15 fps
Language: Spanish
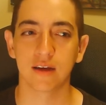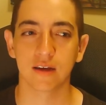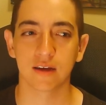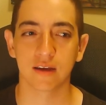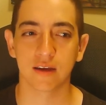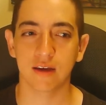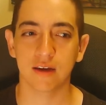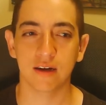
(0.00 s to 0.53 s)

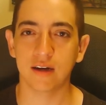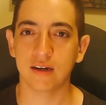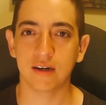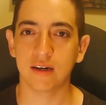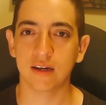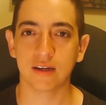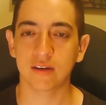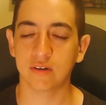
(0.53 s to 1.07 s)
que
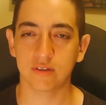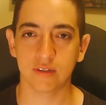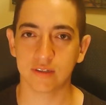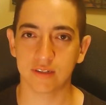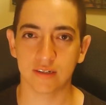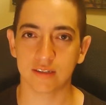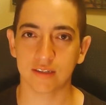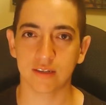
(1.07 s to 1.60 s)
hay cosas a
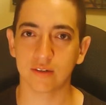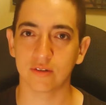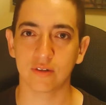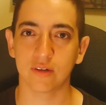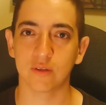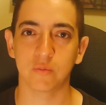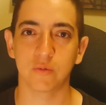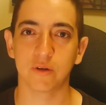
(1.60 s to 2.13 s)
las que no se
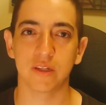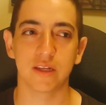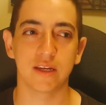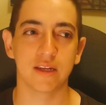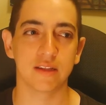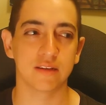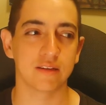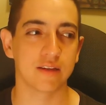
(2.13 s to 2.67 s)
les
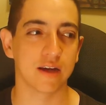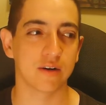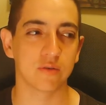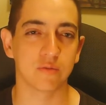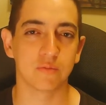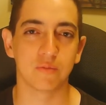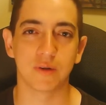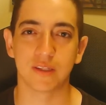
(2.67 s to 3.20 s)
puede dar
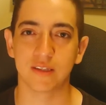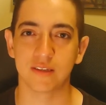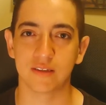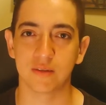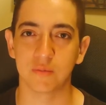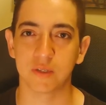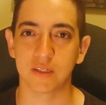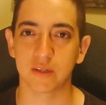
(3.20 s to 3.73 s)
un matiz
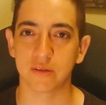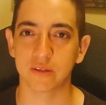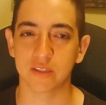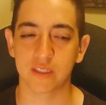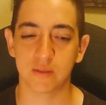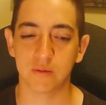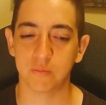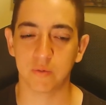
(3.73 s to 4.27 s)
demasiado
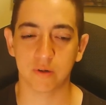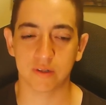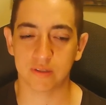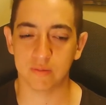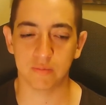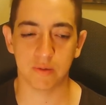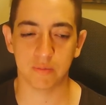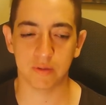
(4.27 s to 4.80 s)
extremo porque
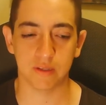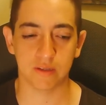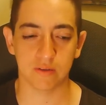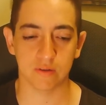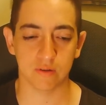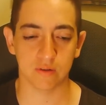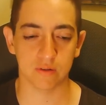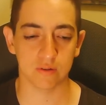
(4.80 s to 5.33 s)
simplemente
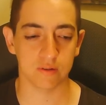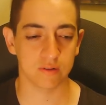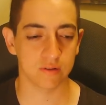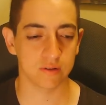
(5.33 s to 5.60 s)
son